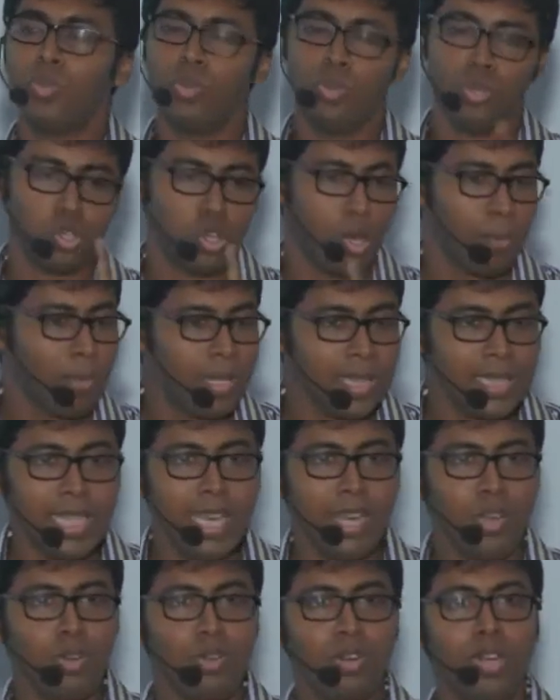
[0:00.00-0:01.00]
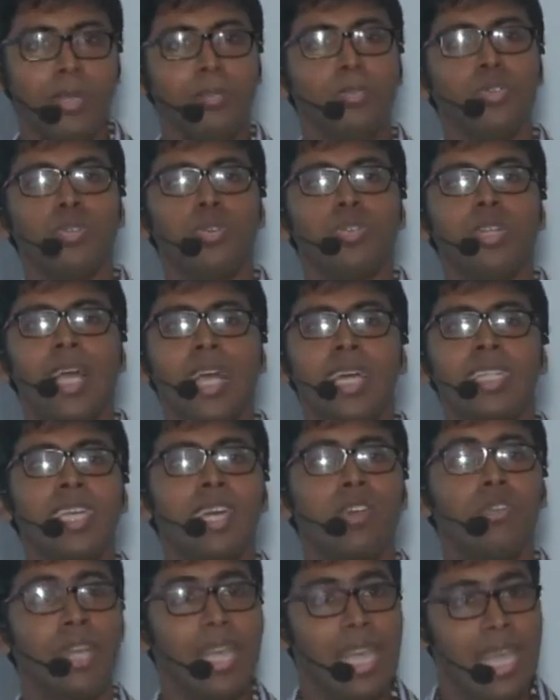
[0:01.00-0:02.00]
কোনো সম্মান দেওয়া হলো না এবং কোনো টাকা
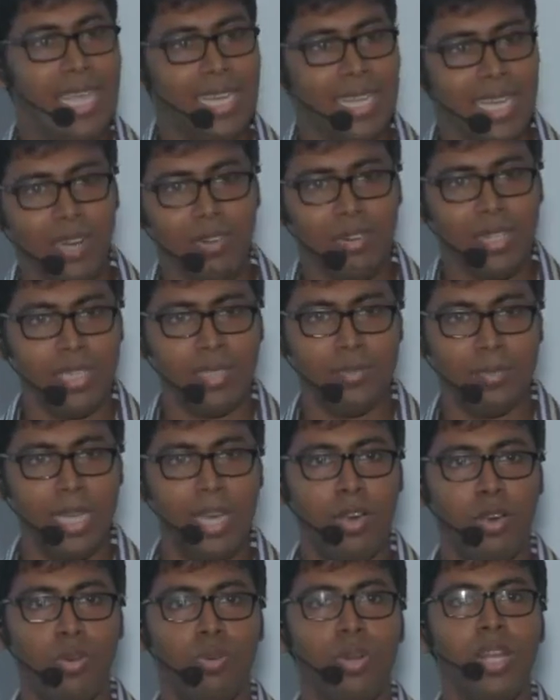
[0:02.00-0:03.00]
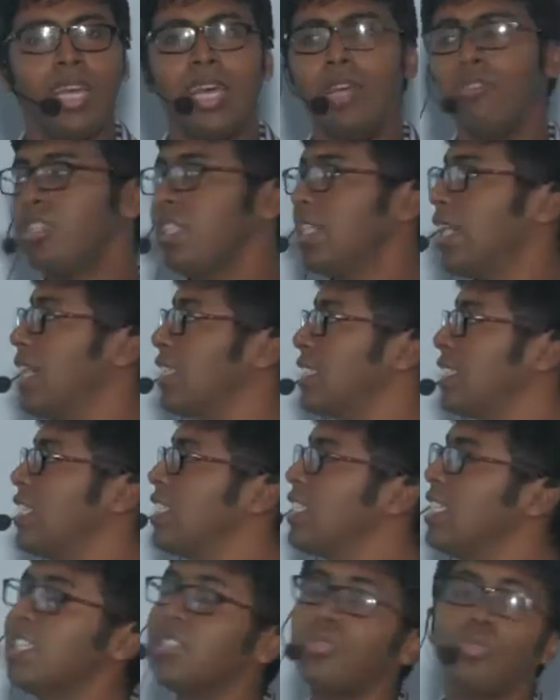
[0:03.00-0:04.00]
দেওয়া হলো না এই কারণে দেওয়া হলো না কারণ সে কাজটা
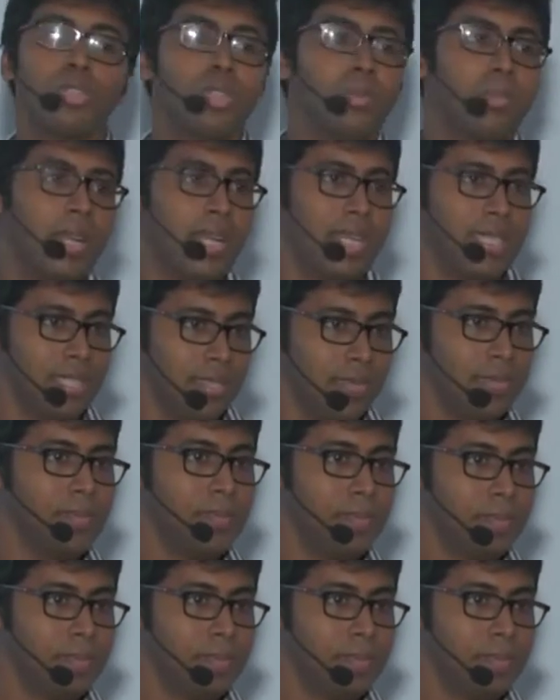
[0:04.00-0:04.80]
শেষ করতে পারেনি